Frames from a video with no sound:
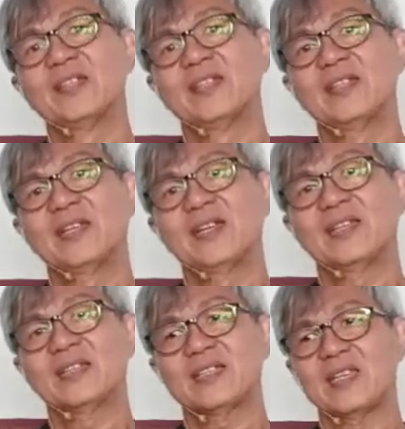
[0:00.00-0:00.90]
Dan
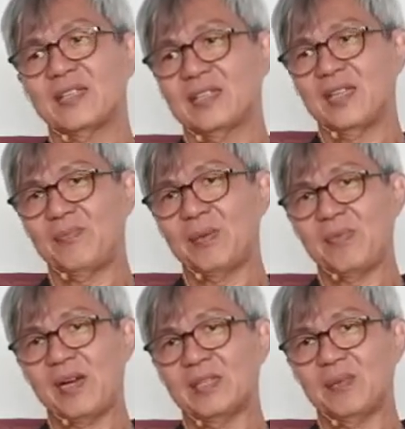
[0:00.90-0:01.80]
ternyata
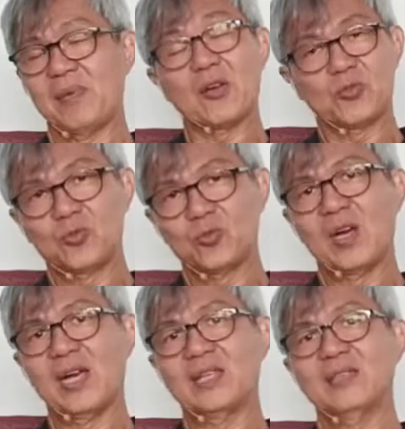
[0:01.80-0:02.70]
memang ada maksud
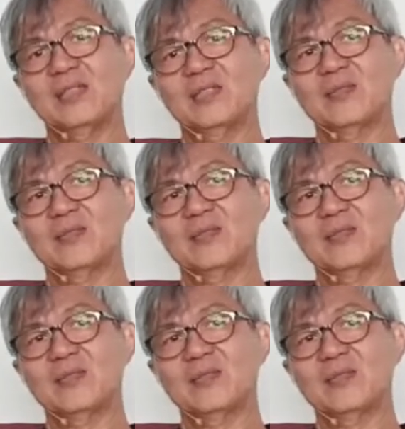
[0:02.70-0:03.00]
Tuhan